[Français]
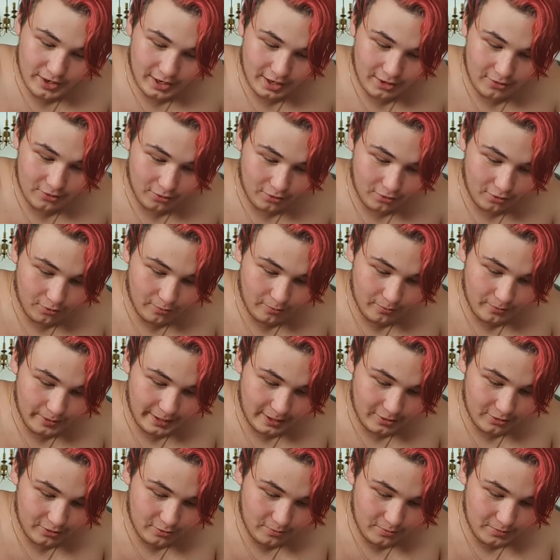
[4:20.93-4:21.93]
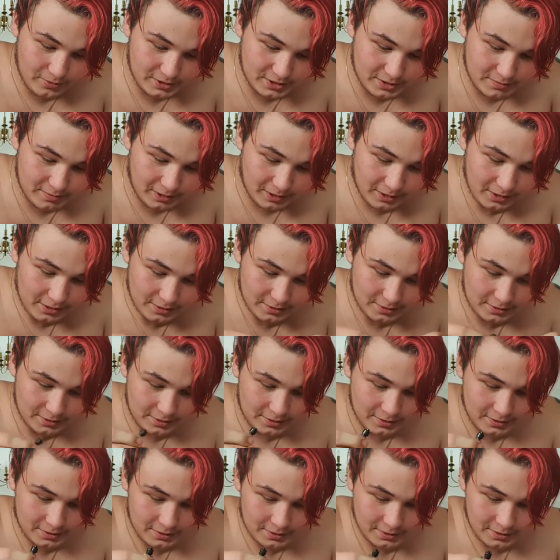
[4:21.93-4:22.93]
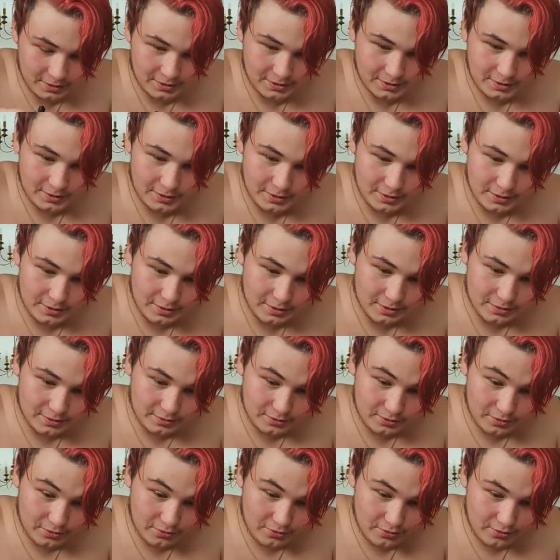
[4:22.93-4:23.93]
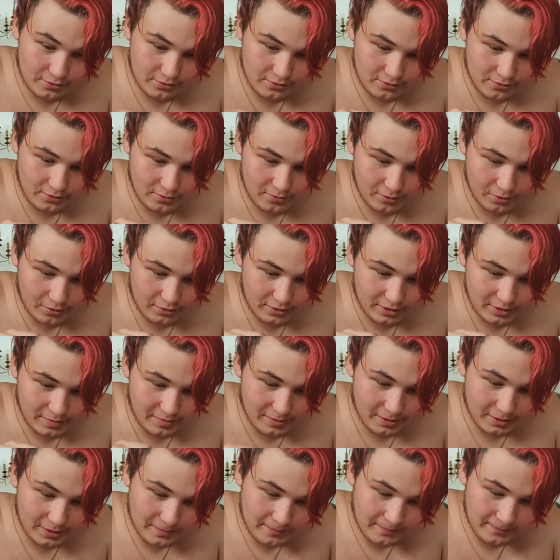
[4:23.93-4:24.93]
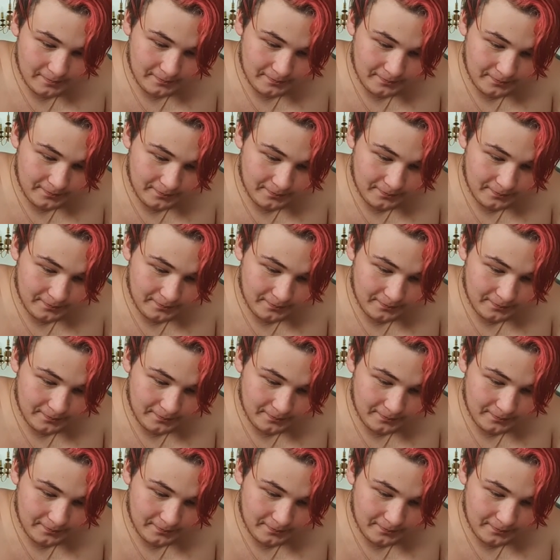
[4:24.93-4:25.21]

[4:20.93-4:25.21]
Alors, on met le petit bras, parce que lui, il lui manque des bras.